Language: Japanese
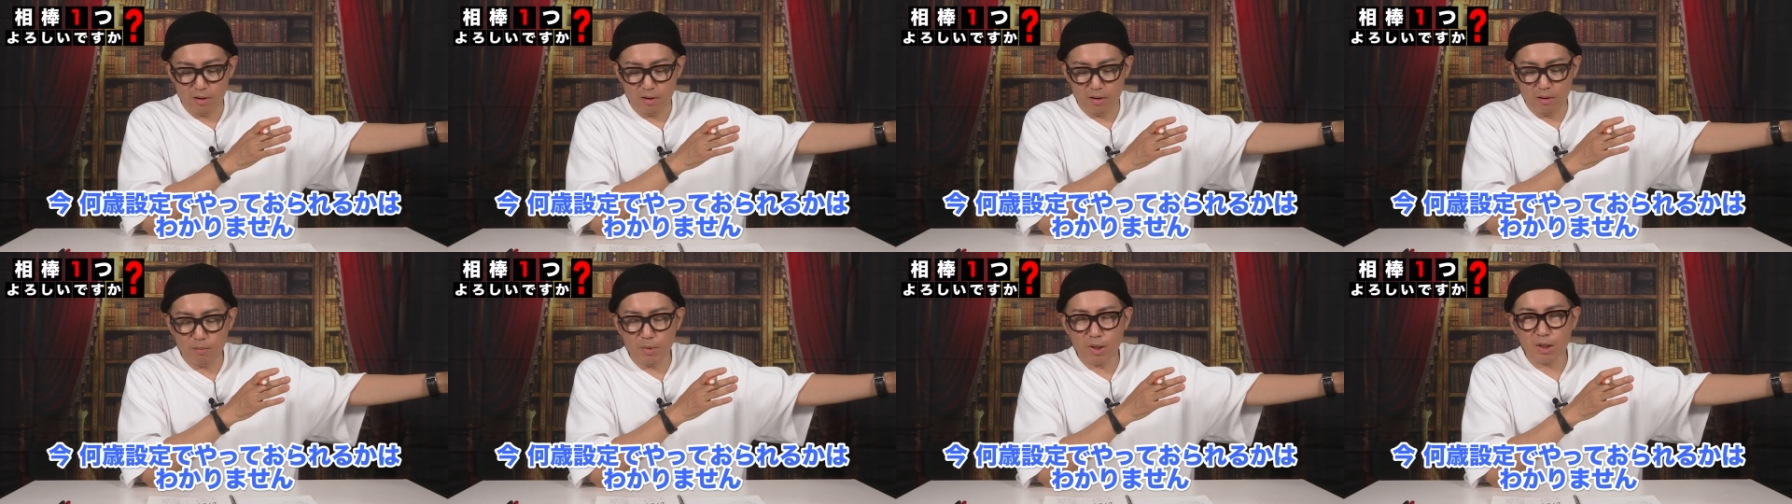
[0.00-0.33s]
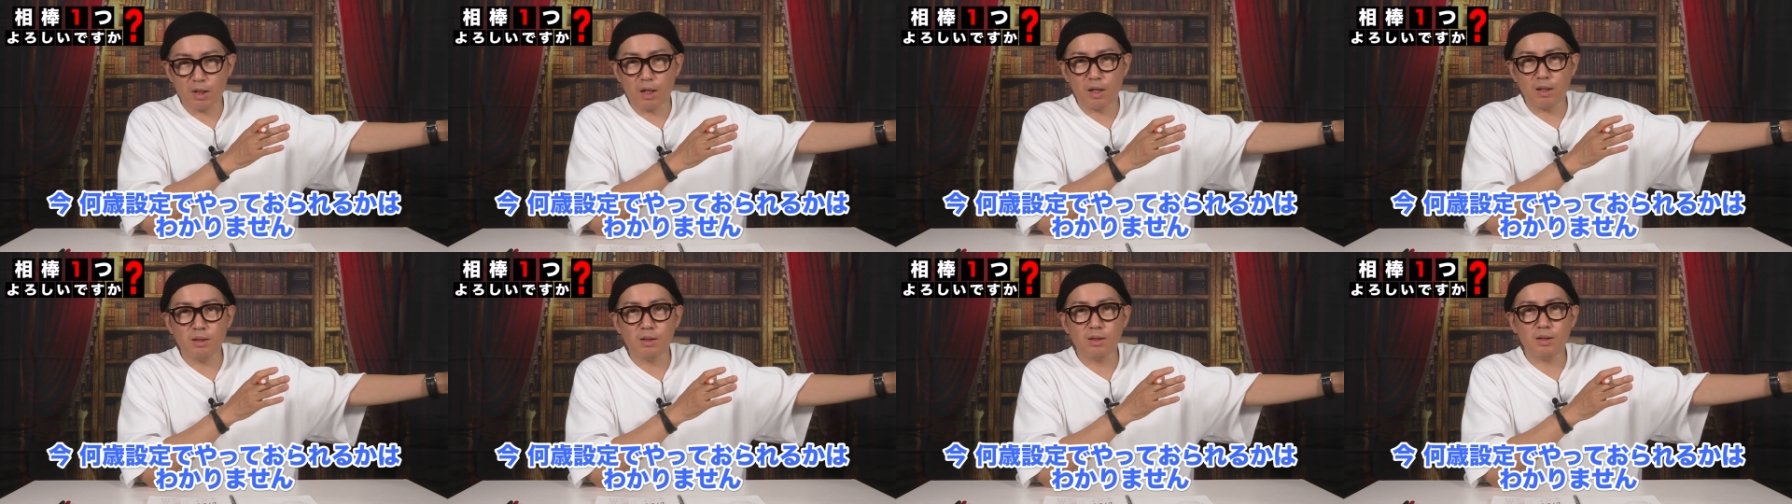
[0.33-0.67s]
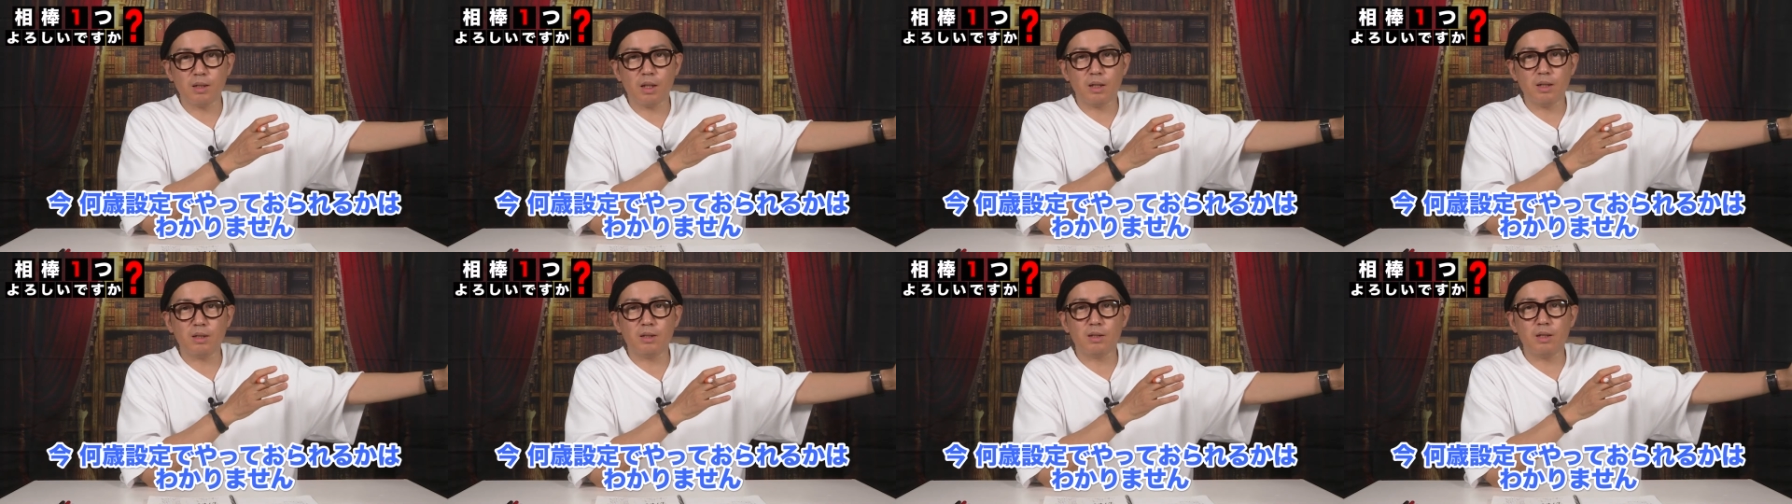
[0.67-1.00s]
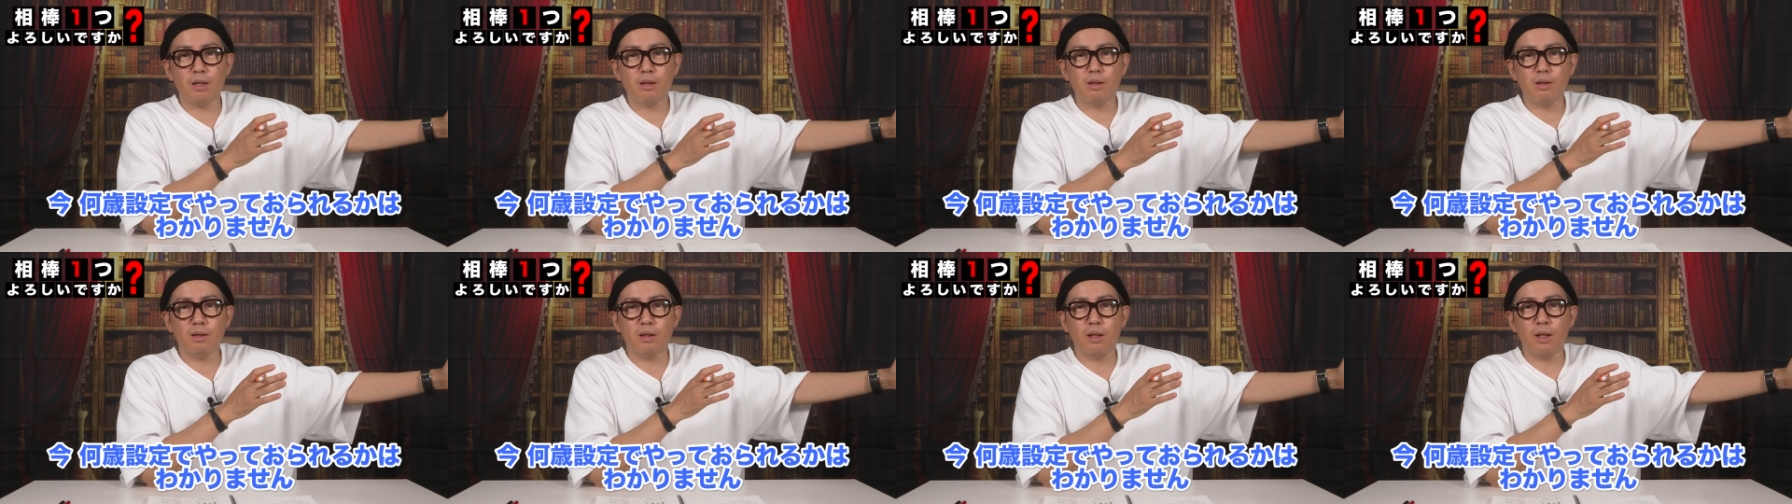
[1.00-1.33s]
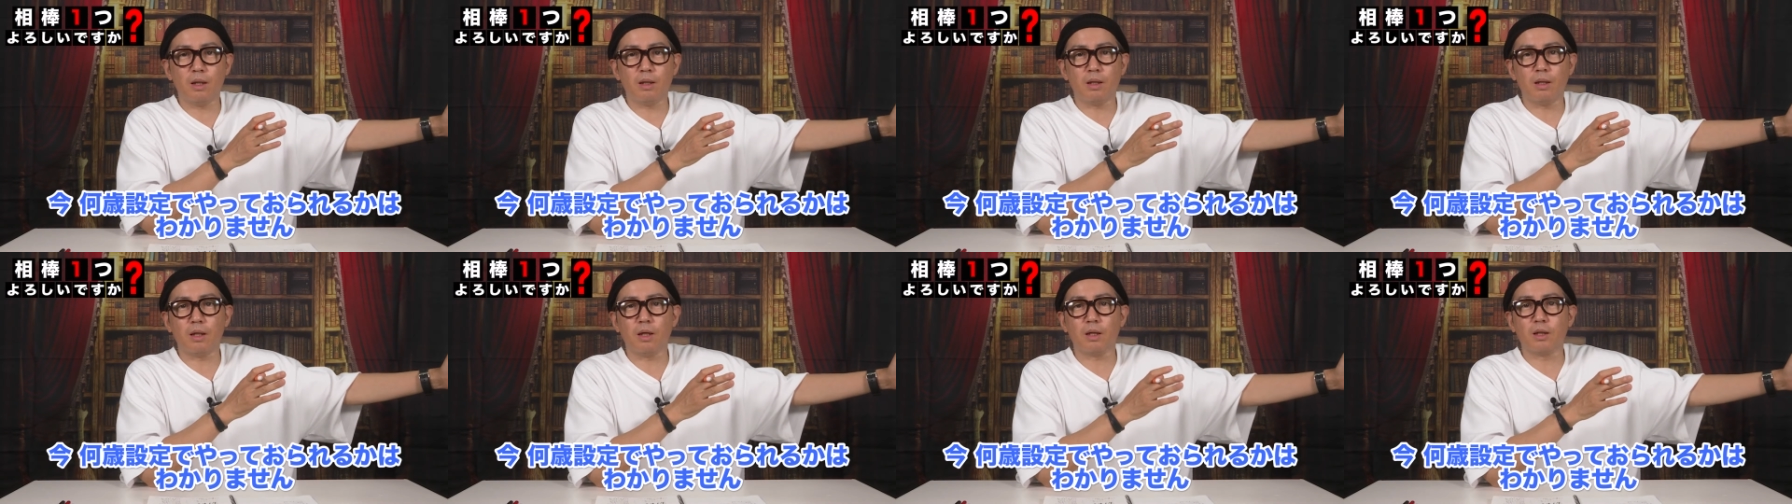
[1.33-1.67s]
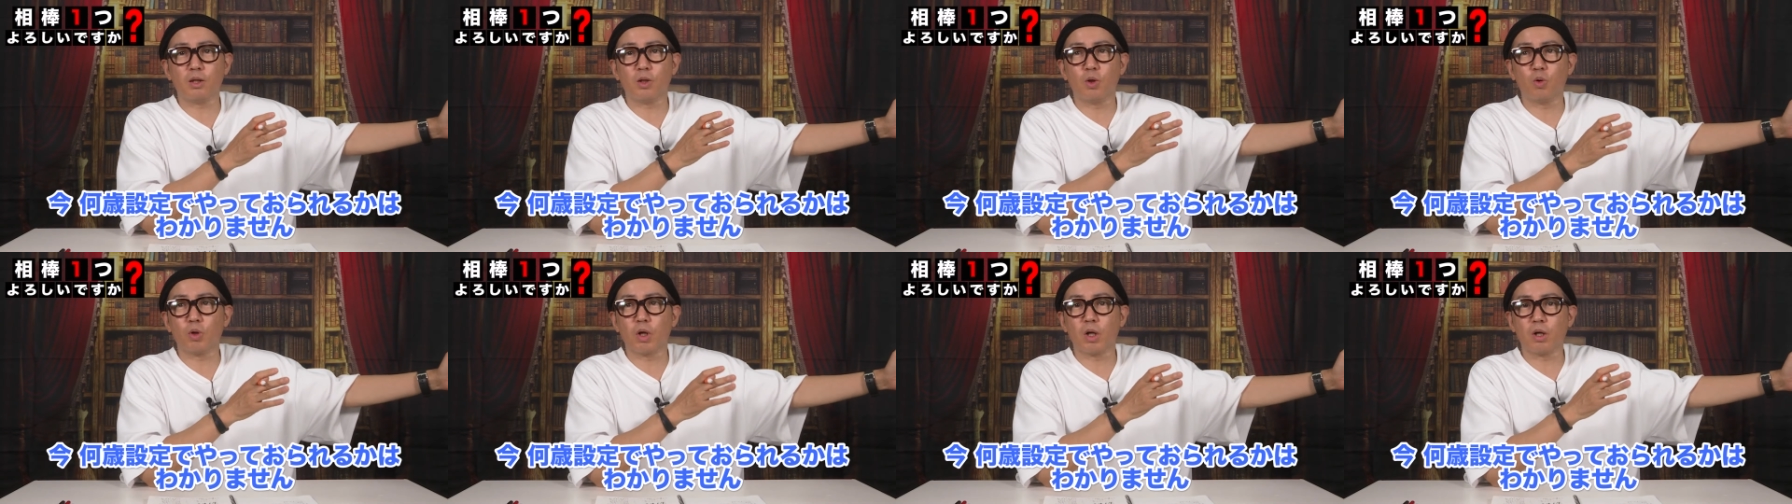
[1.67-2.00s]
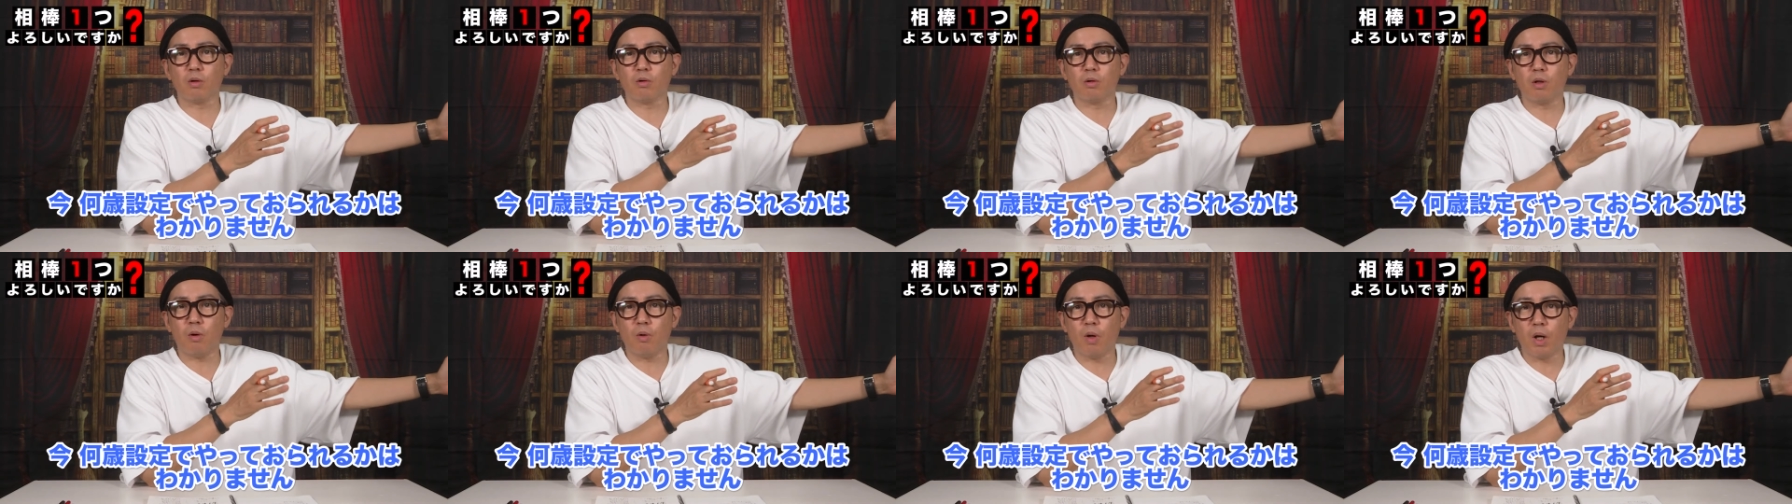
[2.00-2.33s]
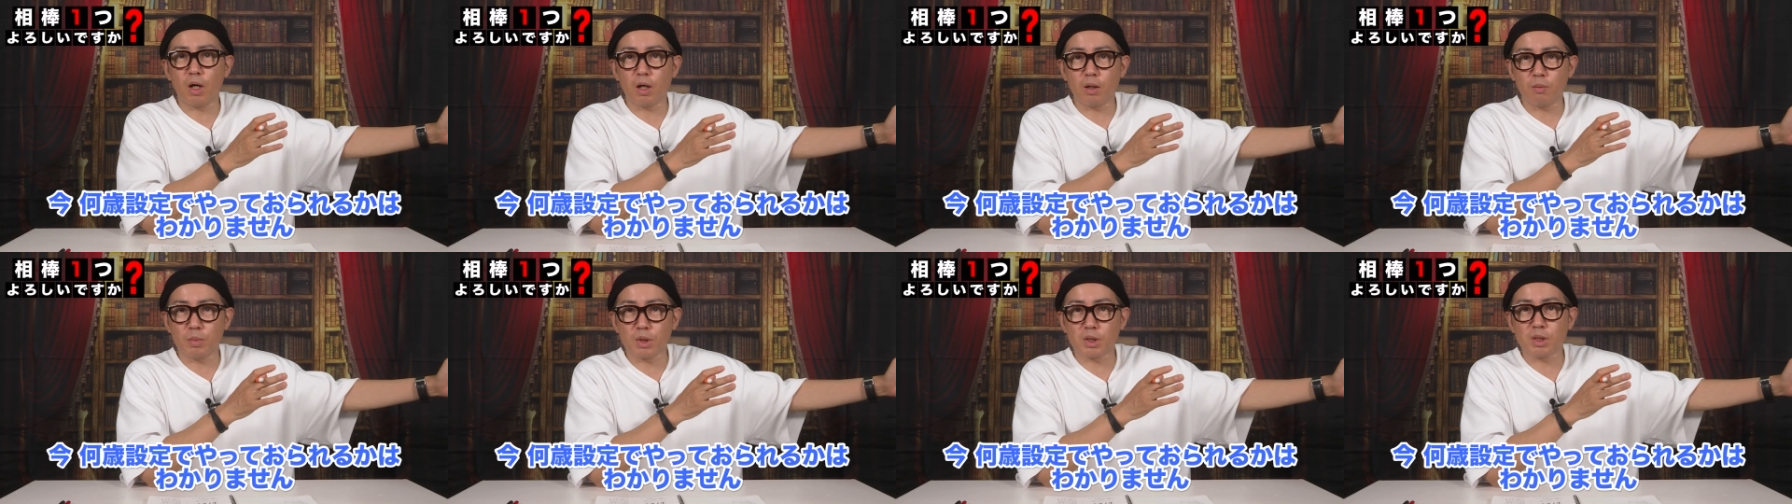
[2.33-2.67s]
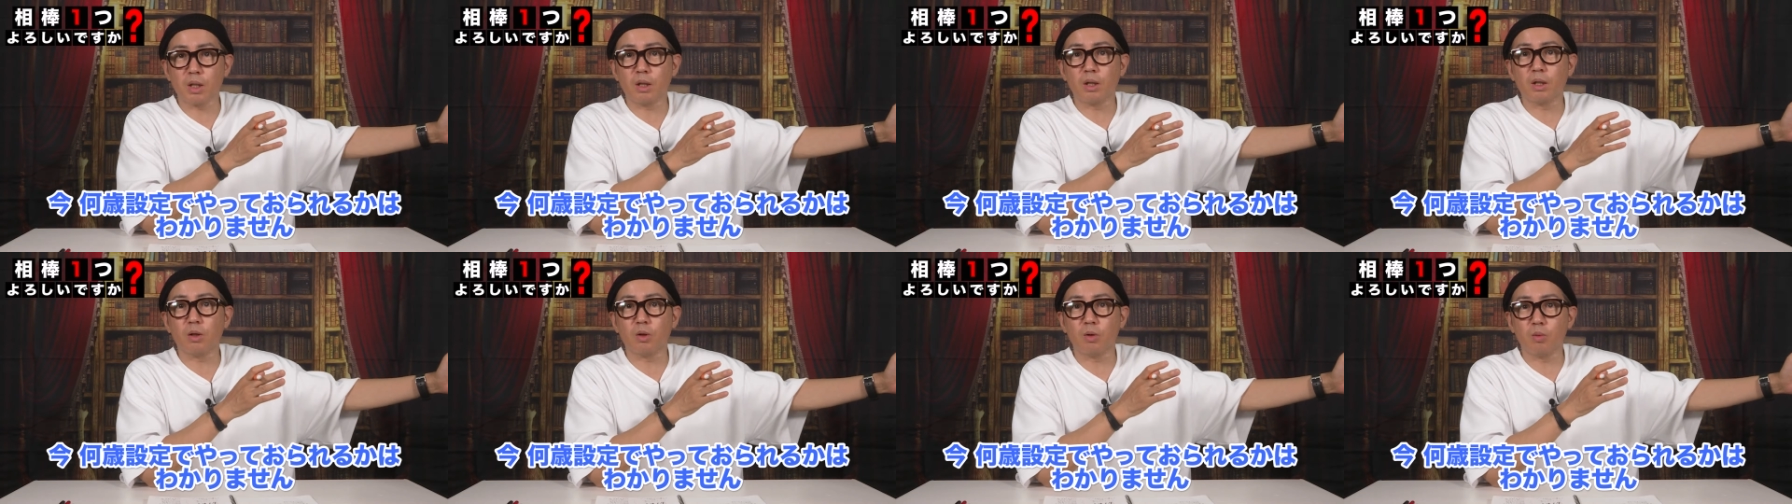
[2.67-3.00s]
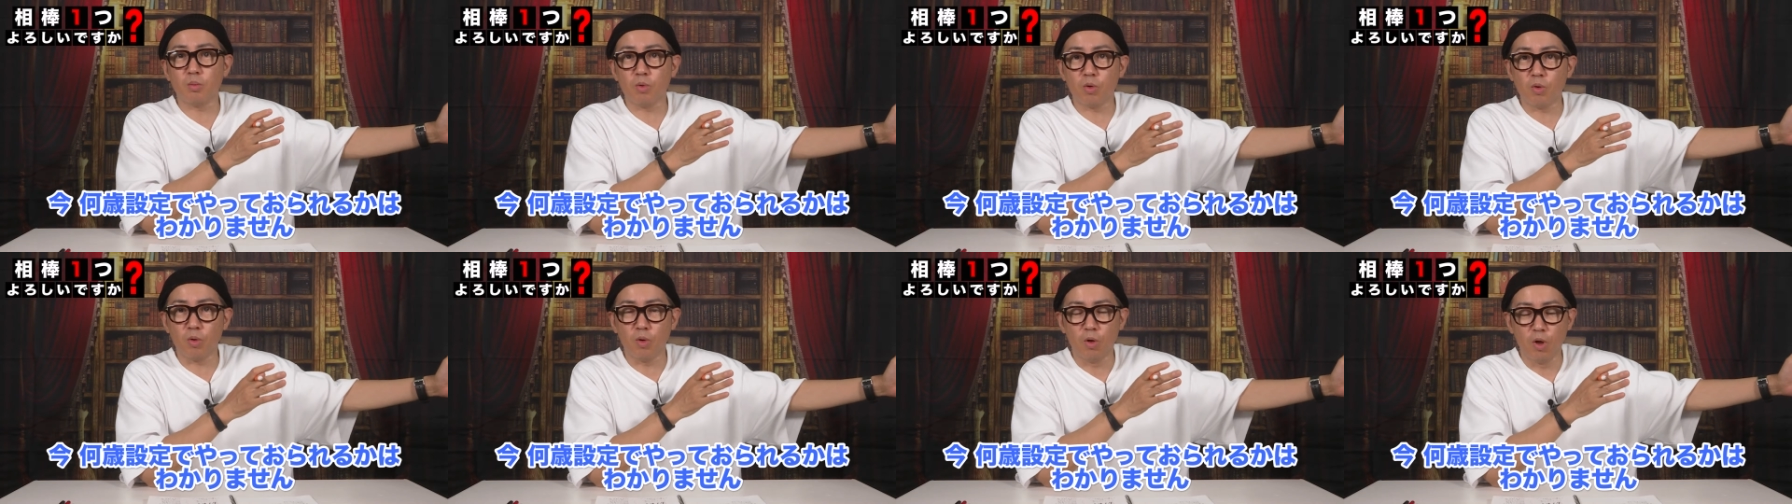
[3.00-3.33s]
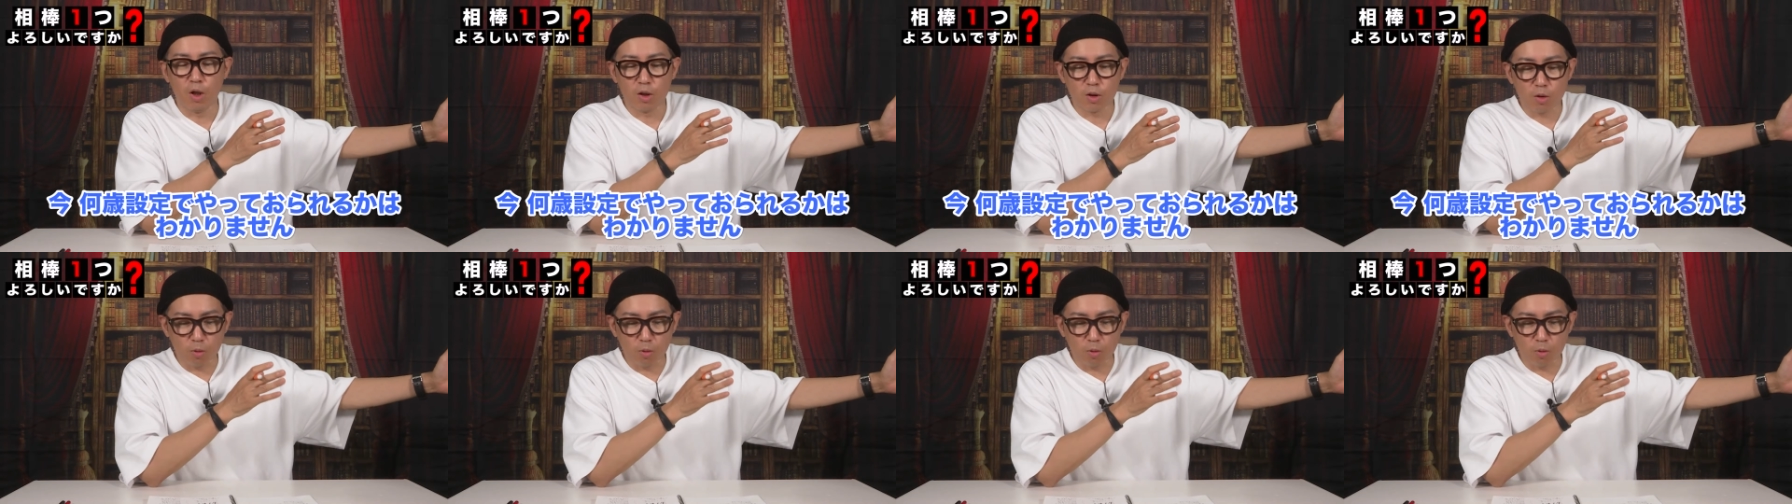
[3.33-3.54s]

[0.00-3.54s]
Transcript: 今何歳設定でやっておられるか分かりませんけども、